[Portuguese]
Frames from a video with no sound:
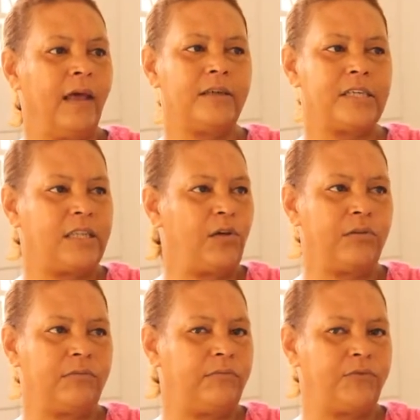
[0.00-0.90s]
Ah, já
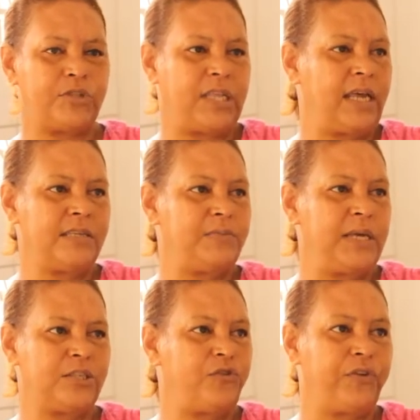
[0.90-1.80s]
tem uns três
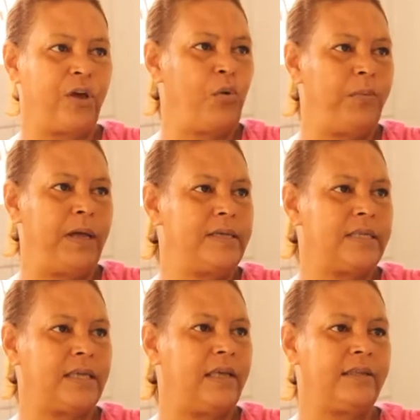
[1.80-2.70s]
meses. Eu fiquei um mês
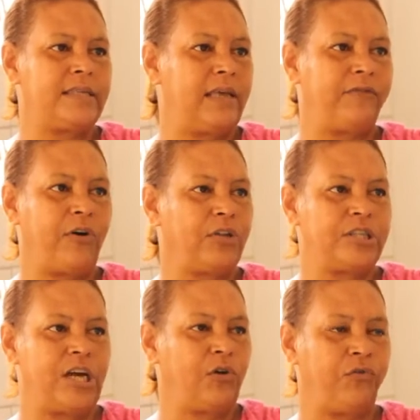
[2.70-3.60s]
aqui sem falta
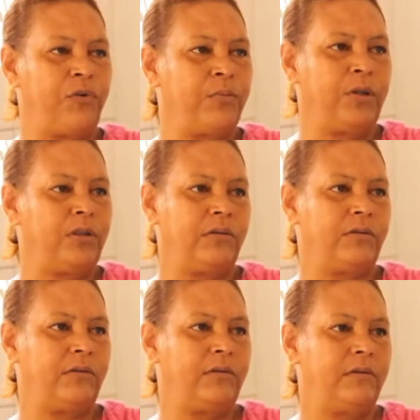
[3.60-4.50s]
de água, foi muito
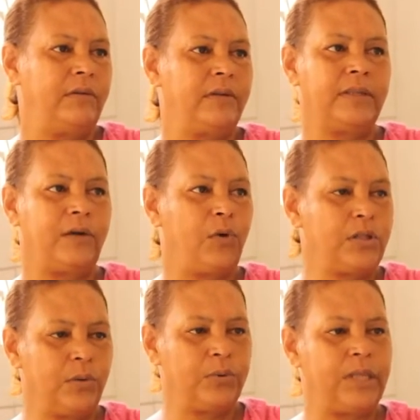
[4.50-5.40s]
de
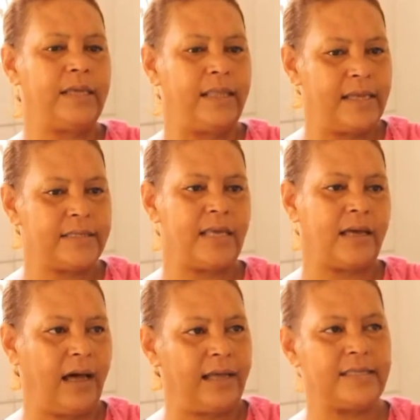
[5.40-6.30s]
quando eu mudei nessa
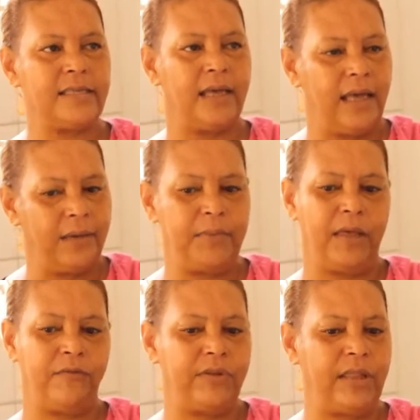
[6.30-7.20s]
casa, é a
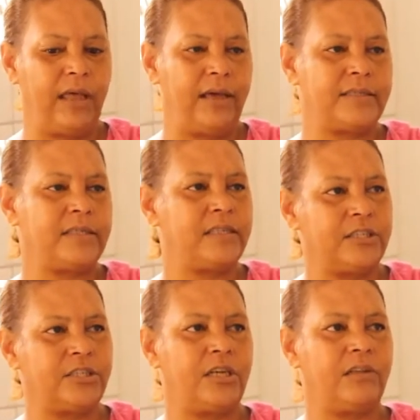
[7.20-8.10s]
minha vida é essa
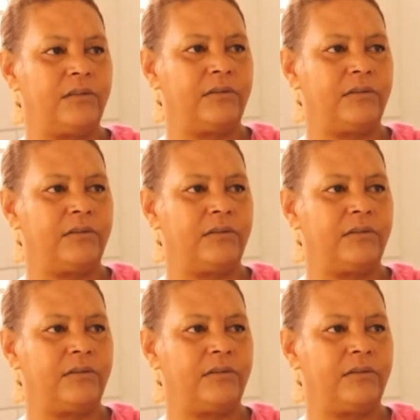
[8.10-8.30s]
desse jeito.